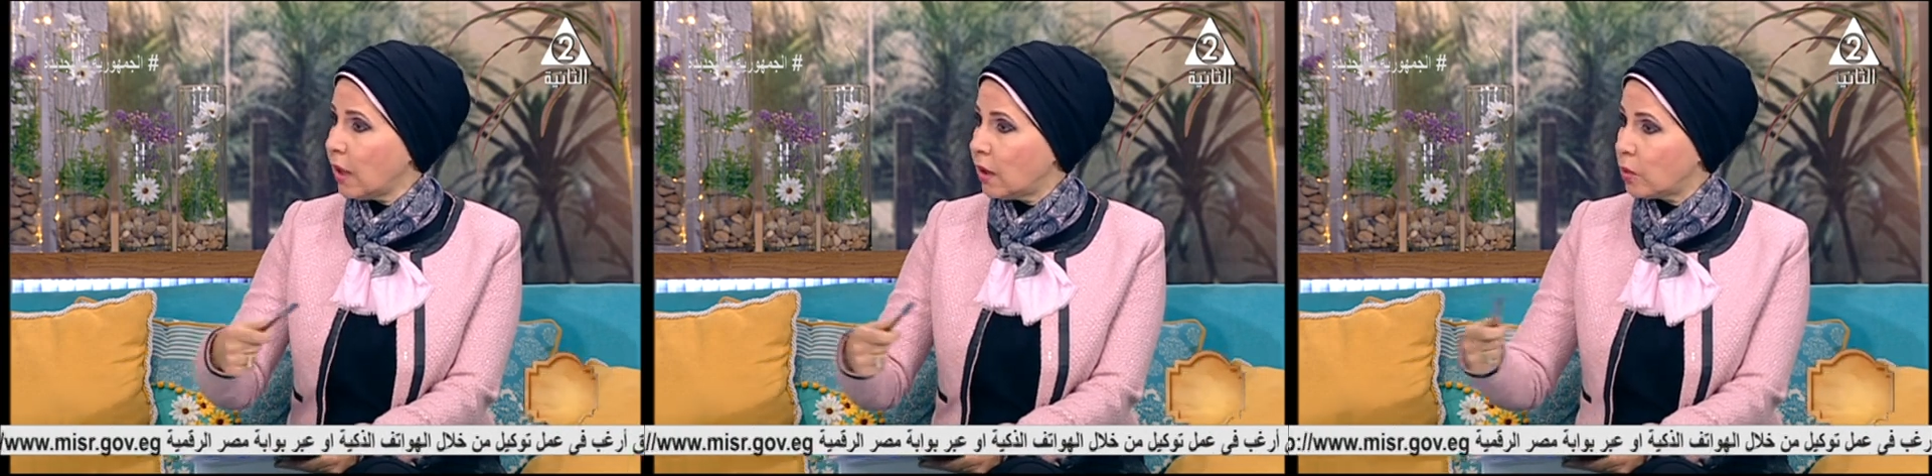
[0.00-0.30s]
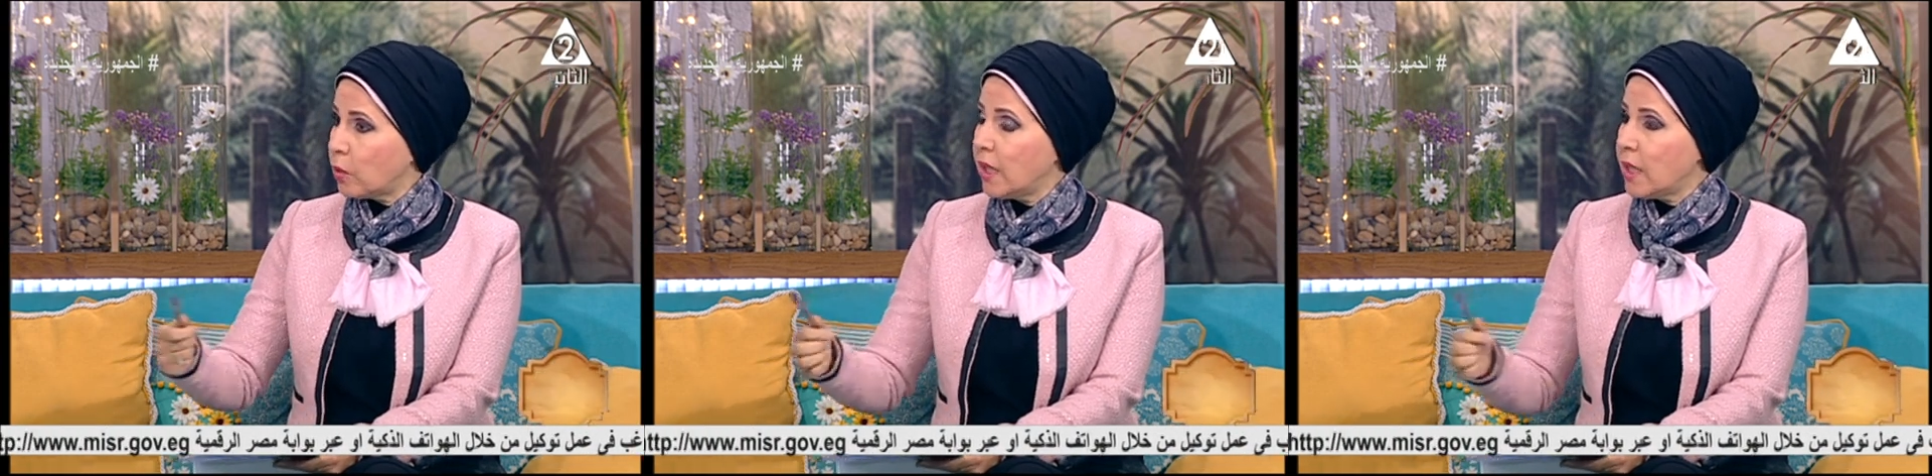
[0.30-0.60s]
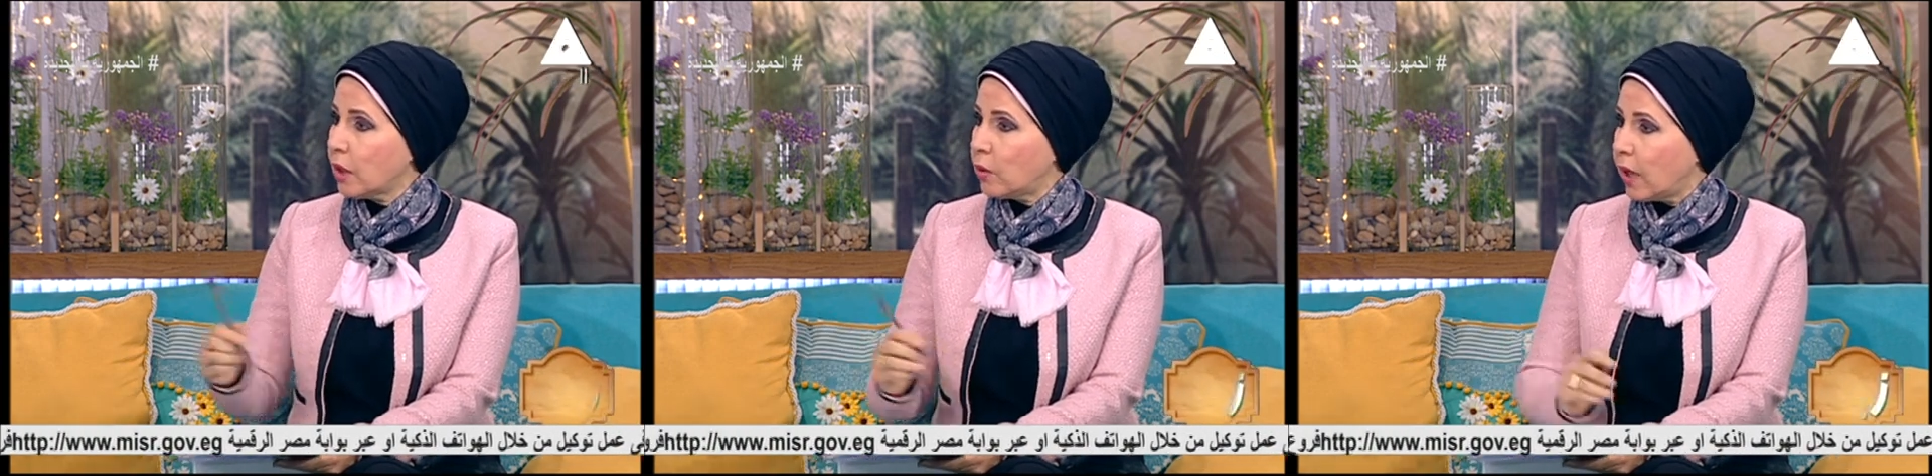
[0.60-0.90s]

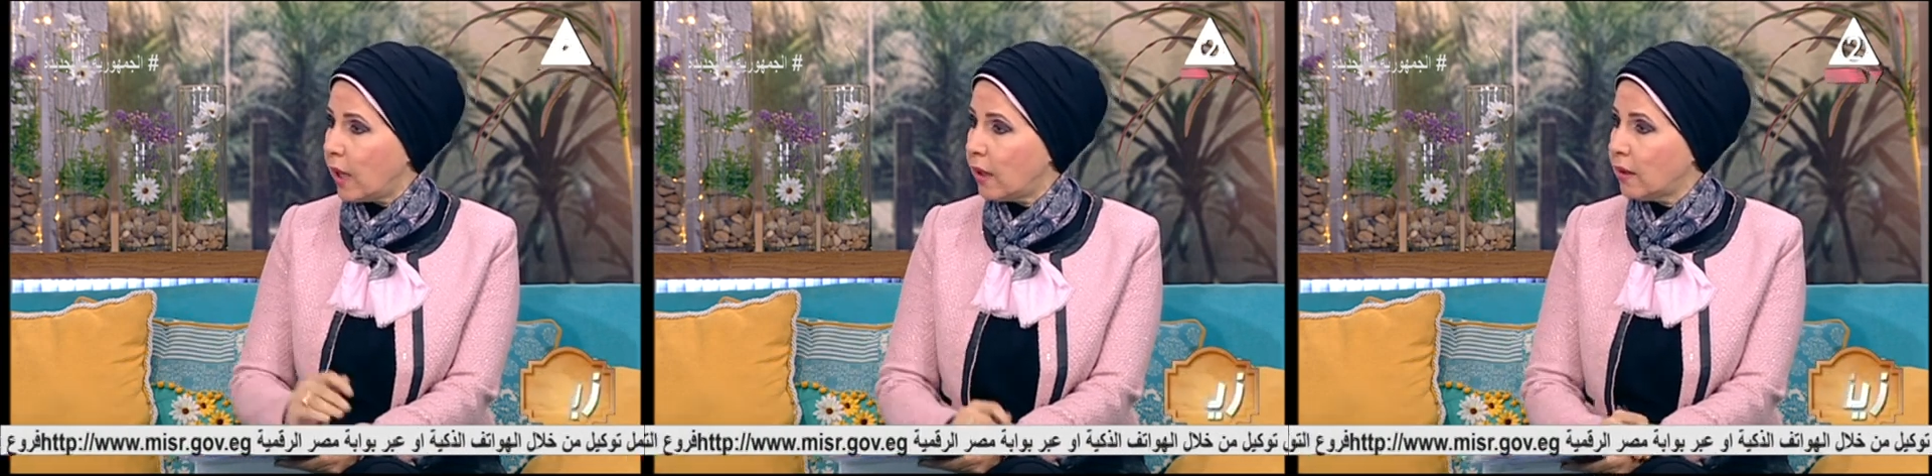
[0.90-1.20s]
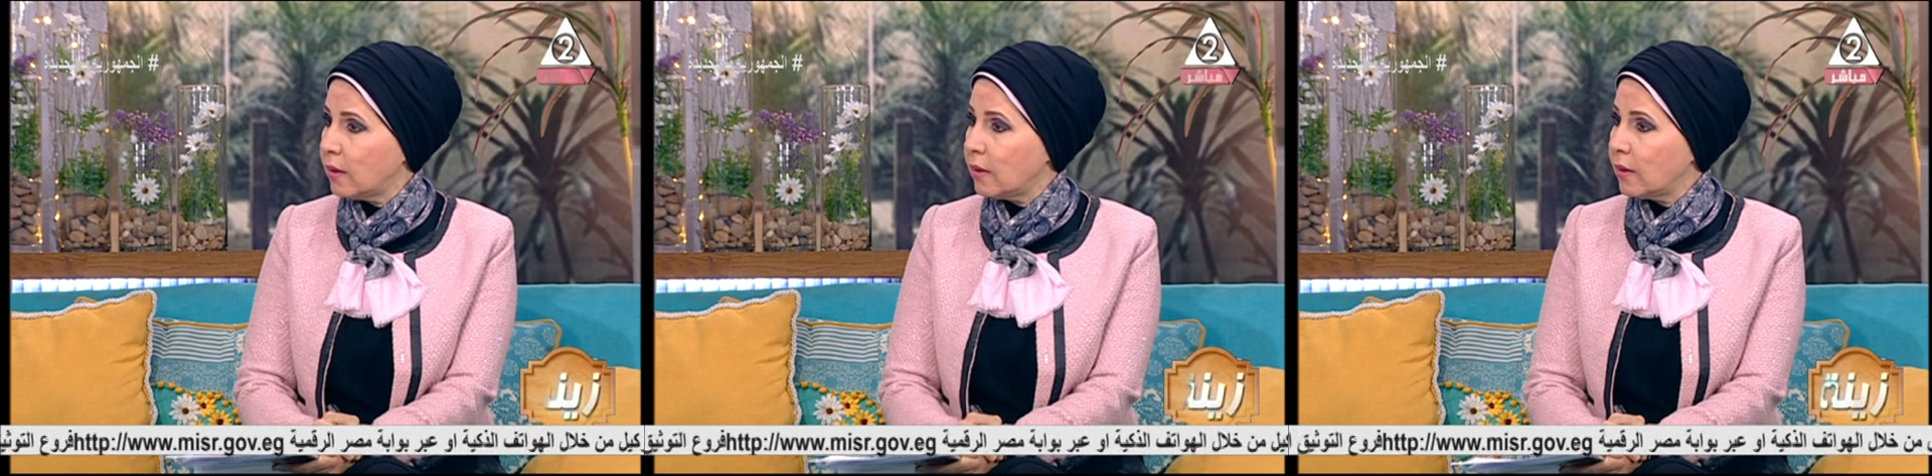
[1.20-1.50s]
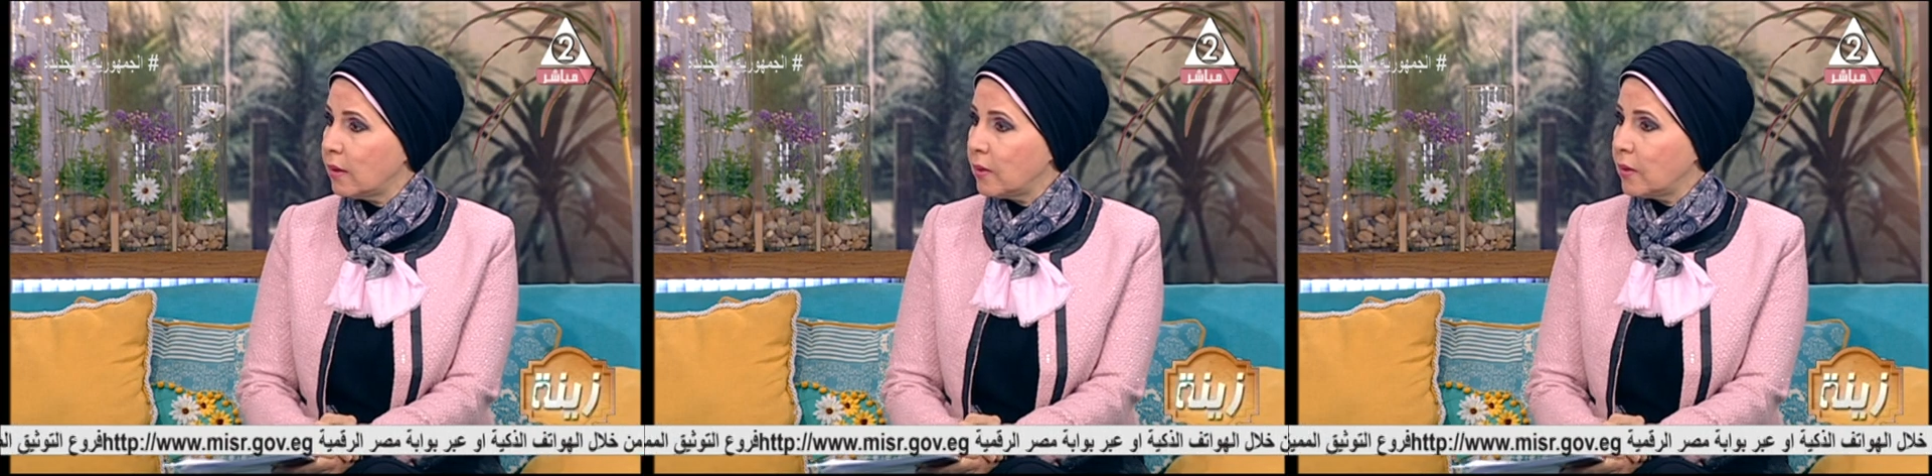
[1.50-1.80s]
الكلية كلها.
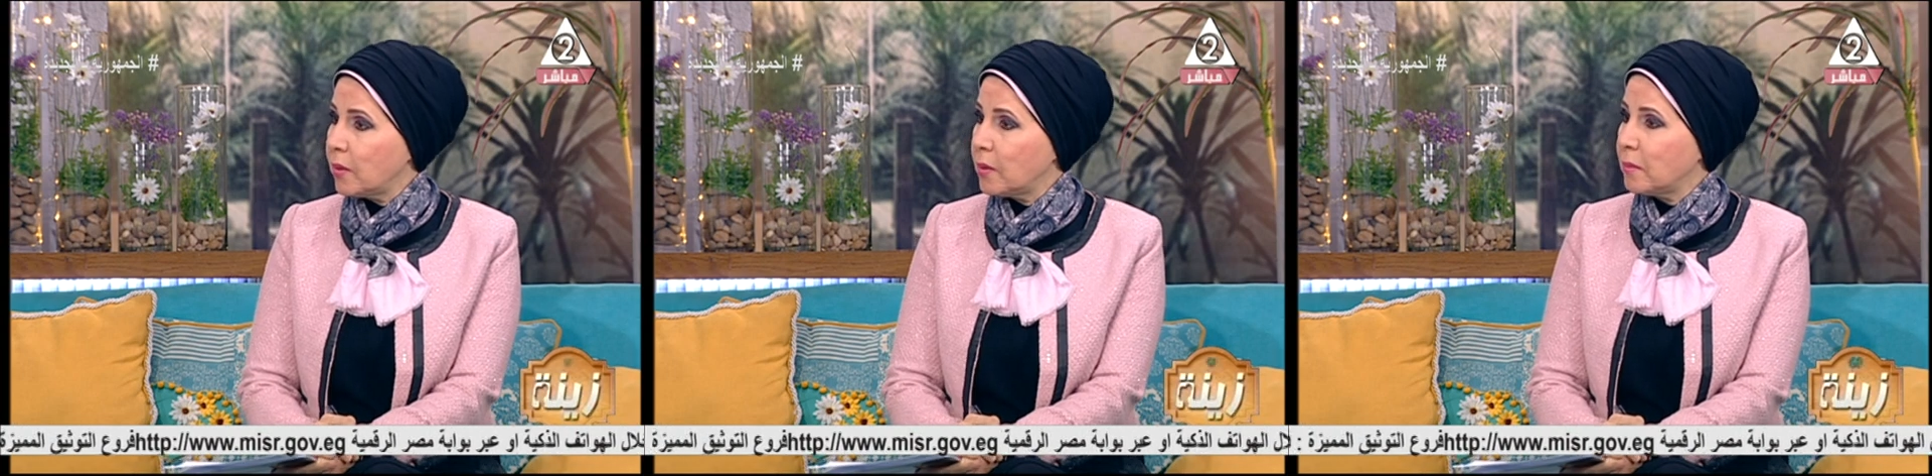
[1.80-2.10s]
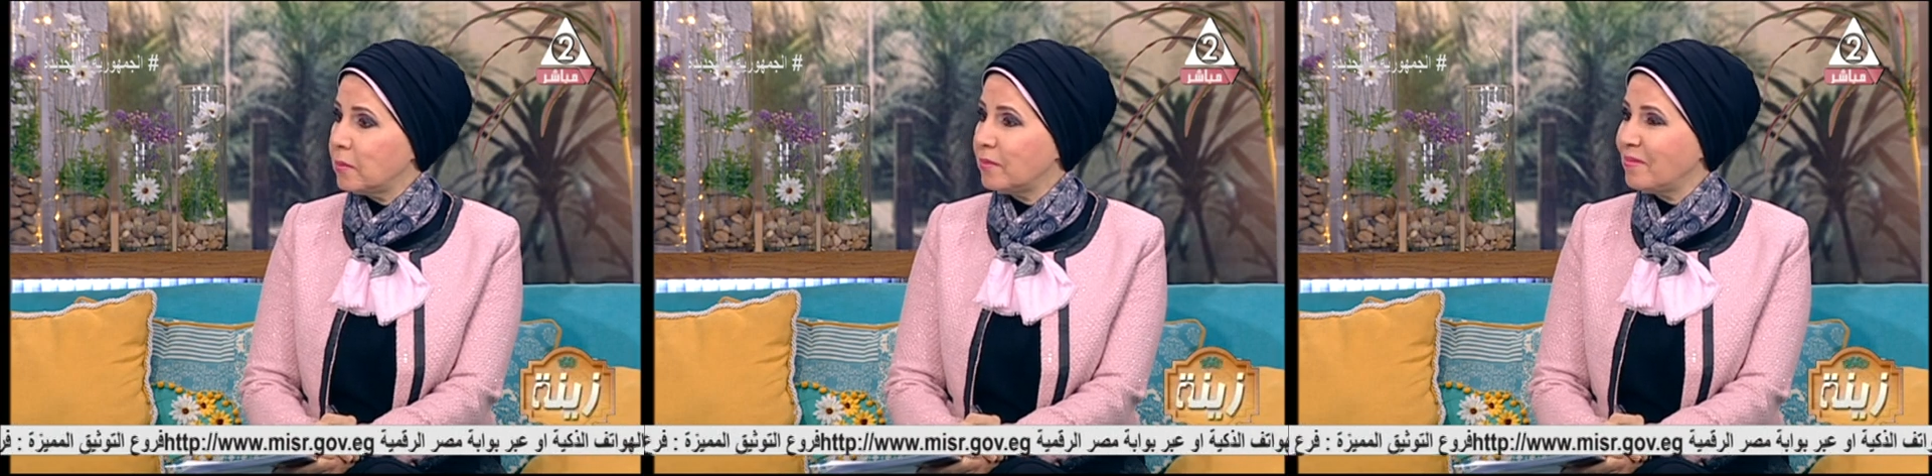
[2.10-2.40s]
آه لا فنون